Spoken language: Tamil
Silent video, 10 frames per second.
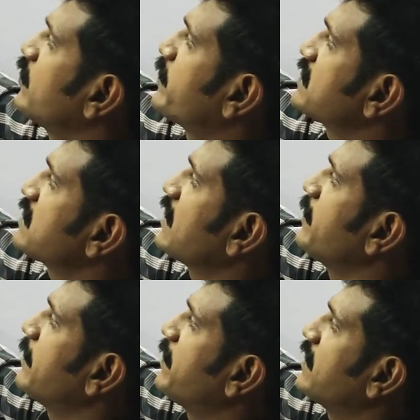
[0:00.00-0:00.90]
ஒன்றும் பிரச்சனை
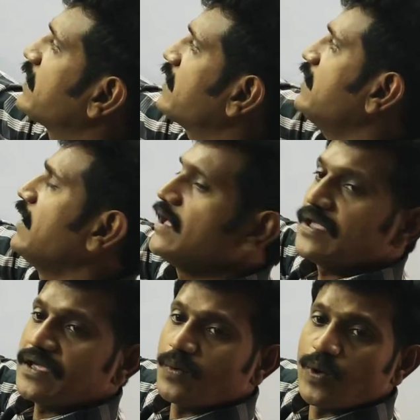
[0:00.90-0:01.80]
கிடையாது பயப்படாதீங்க
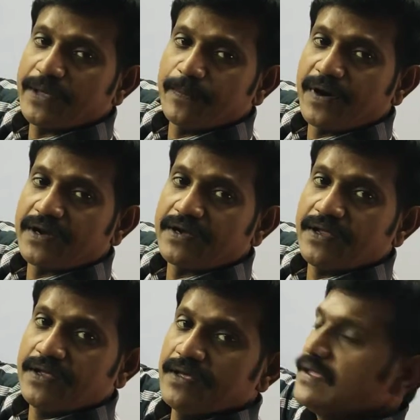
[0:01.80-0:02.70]
இங்கே ஒய்
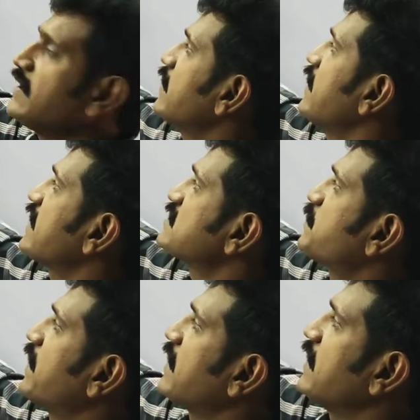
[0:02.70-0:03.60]
பார்ட்டி இங்கே
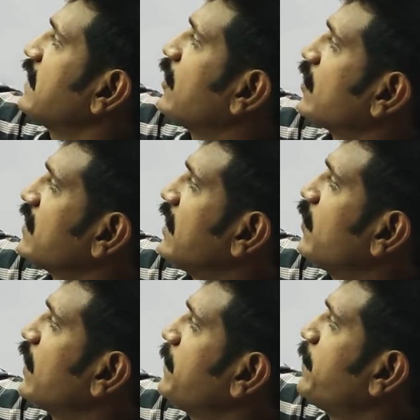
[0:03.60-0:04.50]
எக்ஸ் பார்ட்டி
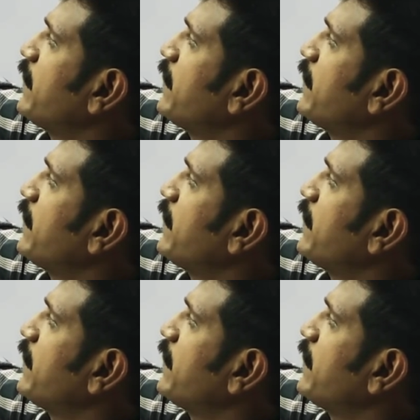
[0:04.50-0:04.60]
அவ்வளோதான் ஒய்